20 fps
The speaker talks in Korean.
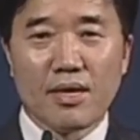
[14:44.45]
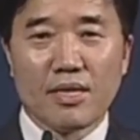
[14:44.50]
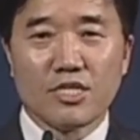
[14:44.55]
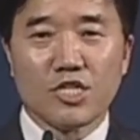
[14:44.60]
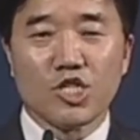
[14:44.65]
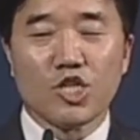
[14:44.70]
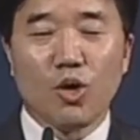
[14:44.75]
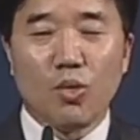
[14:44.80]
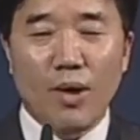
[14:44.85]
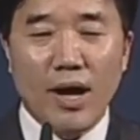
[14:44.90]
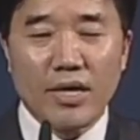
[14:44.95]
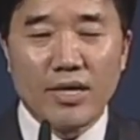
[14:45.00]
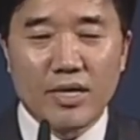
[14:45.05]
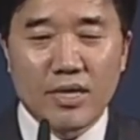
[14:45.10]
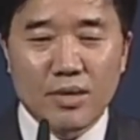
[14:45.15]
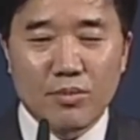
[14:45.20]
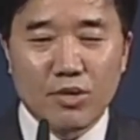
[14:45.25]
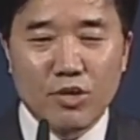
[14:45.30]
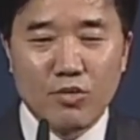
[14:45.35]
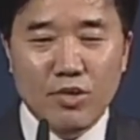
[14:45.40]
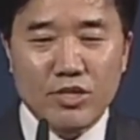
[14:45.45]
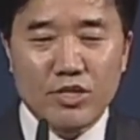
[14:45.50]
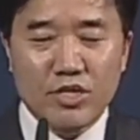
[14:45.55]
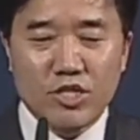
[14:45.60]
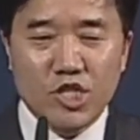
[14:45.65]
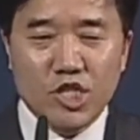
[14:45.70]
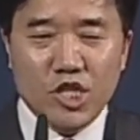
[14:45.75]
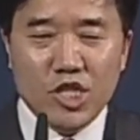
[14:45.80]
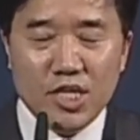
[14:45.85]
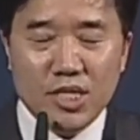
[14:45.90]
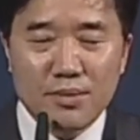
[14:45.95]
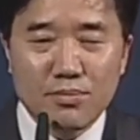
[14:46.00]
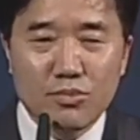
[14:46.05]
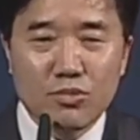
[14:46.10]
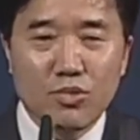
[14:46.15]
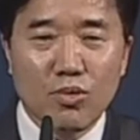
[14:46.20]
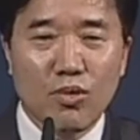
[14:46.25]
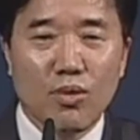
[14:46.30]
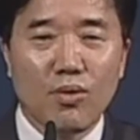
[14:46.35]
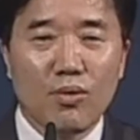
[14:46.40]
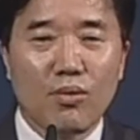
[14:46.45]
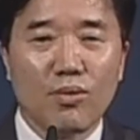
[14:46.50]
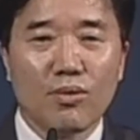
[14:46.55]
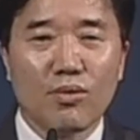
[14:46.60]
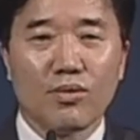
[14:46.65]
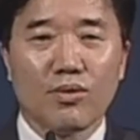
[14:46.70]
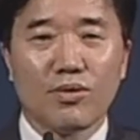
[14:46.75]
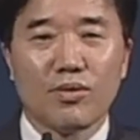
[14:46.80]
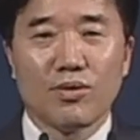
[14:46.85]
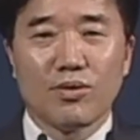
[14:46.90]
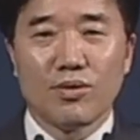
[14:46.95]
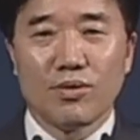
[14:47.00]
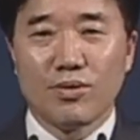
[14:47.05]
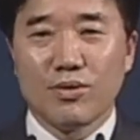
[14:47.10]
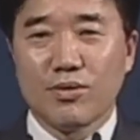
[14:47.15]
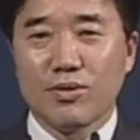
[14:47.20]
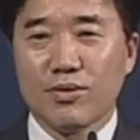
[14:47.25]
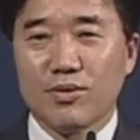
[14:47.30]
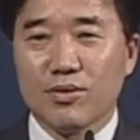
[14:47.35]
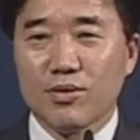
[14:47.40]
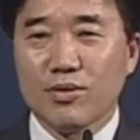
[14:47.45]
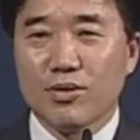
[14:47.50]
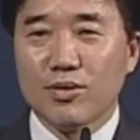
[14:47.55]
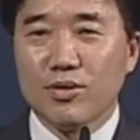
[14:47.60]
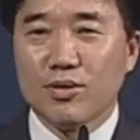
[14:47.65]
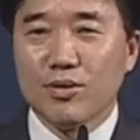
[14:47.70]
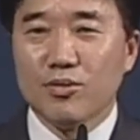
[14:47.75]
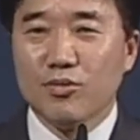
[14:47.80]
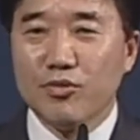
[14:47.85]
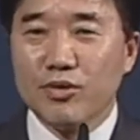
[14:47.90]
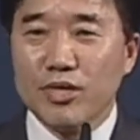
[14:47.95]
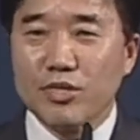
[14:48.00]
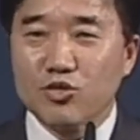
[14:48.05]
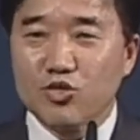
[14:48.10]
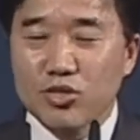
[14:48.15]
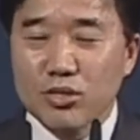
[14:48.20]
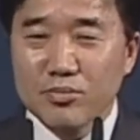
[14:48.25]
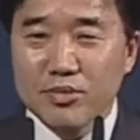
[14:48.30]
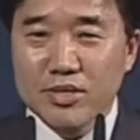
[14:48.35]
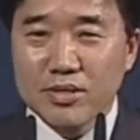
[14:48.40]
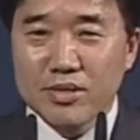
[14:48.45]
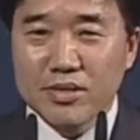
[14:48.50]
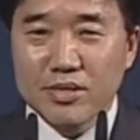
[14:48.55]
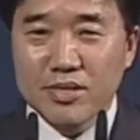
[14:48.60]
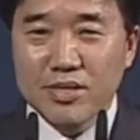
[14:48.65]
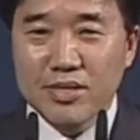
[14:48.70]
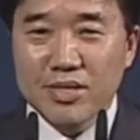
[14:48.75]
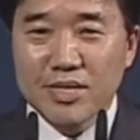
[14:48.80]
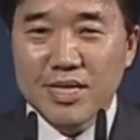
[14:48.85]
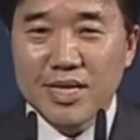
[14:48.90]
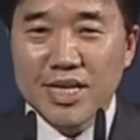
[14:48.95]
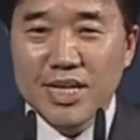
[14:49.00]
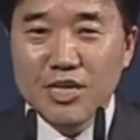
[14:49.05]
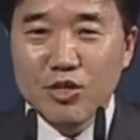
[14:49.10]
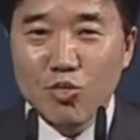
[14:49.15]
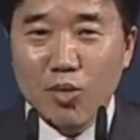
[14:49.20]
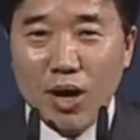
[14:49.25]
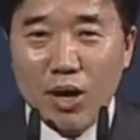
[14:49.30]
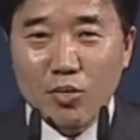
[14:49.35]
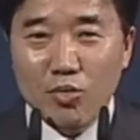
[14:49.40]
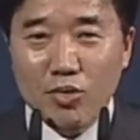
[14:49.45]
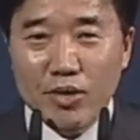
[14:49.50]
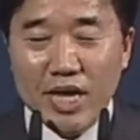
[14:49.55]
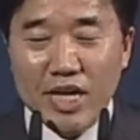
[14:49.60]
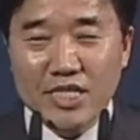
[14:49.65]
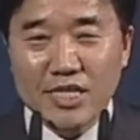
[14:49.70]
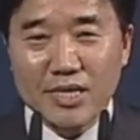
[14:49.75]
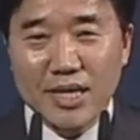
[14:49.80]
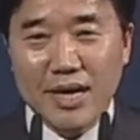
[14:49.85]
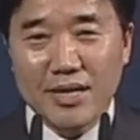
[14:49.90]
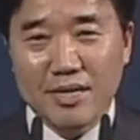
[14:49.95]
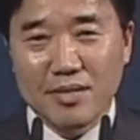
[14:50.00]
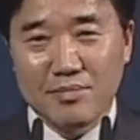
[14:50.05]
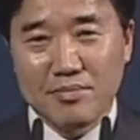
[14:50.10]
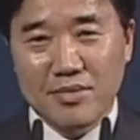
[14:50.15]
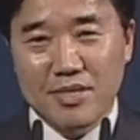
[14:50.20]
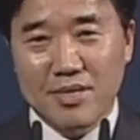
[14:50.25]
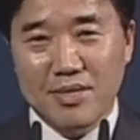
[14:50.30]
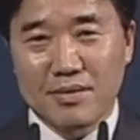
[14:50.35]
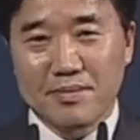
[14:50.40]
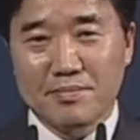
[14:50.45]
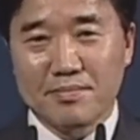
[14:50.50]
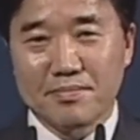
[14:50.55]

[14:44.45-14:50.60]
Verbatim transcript: 저와 여러분을 위해서 지금도 우리 주님은 기도하고 계시다는 겁니다.